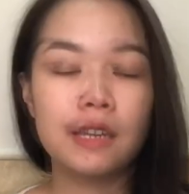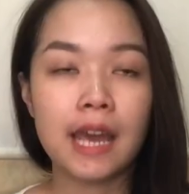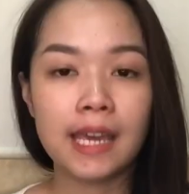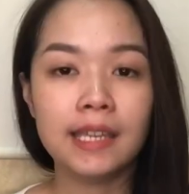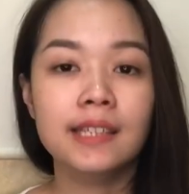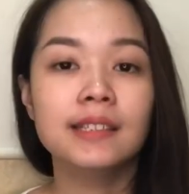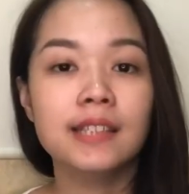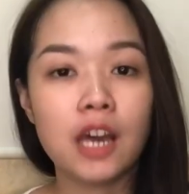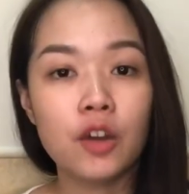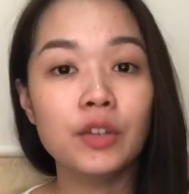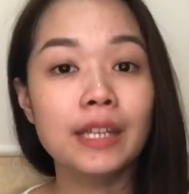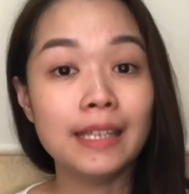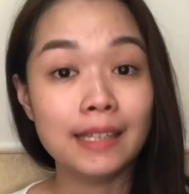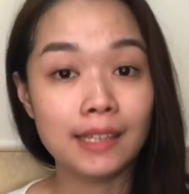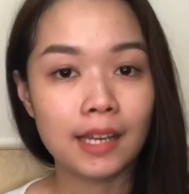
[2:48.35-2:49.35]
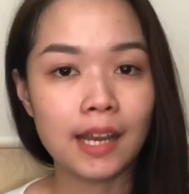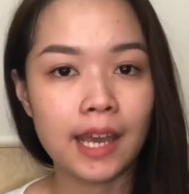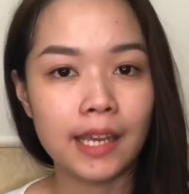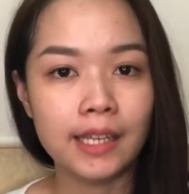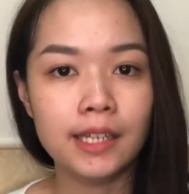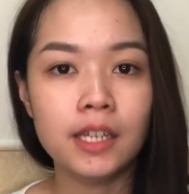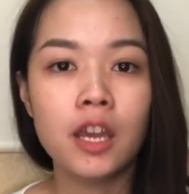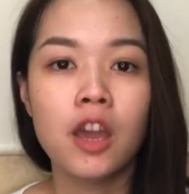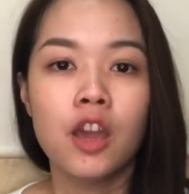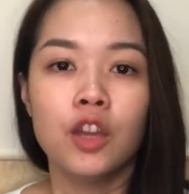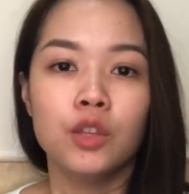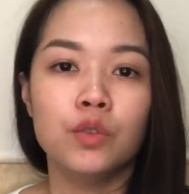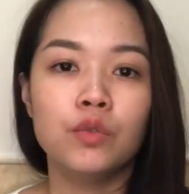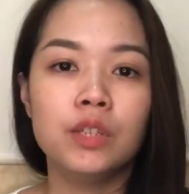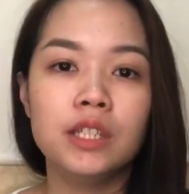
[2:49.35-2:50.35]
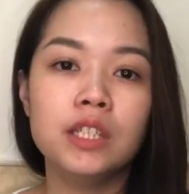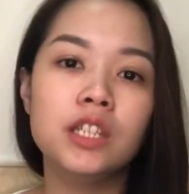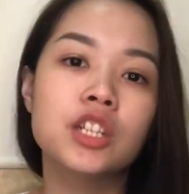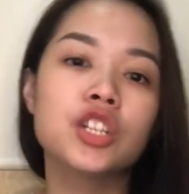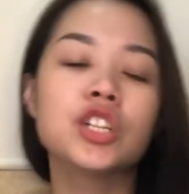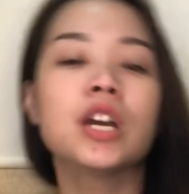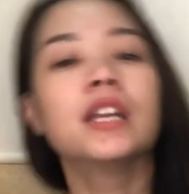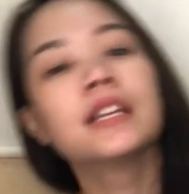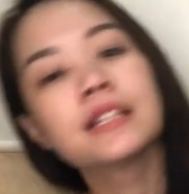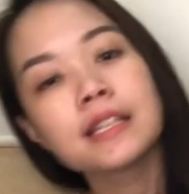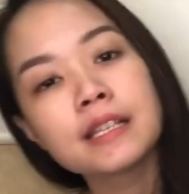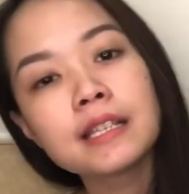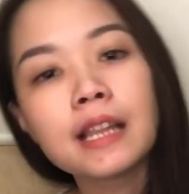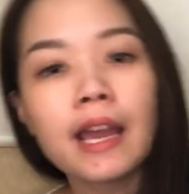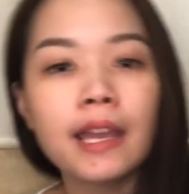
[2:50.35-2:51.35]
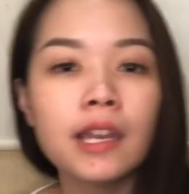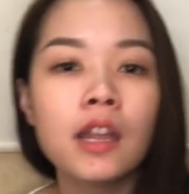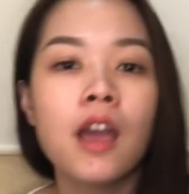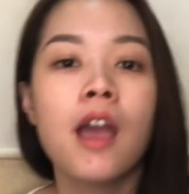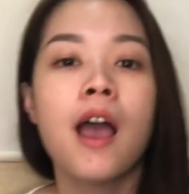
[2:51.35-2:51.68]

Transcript: lying down inclined, yung hindi na siya nagsaslide,